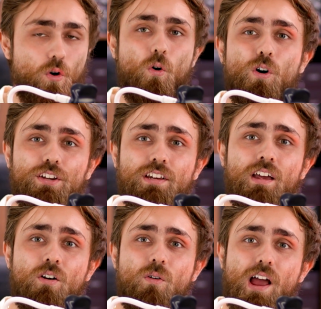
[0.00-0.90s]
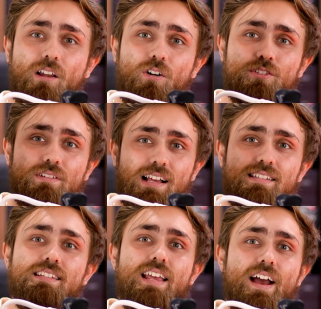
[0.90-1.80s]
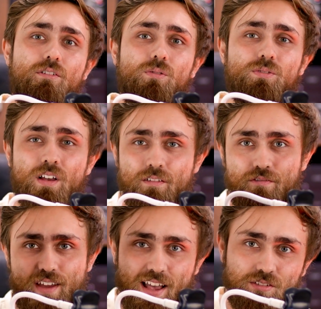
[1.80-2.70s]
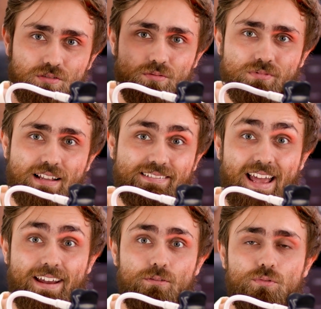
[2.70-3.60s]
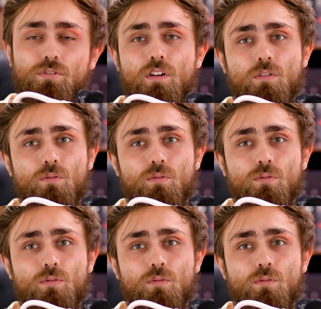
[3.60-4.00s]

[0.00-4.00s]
Hoje, um relógio da Séculos versus um da Tecnos.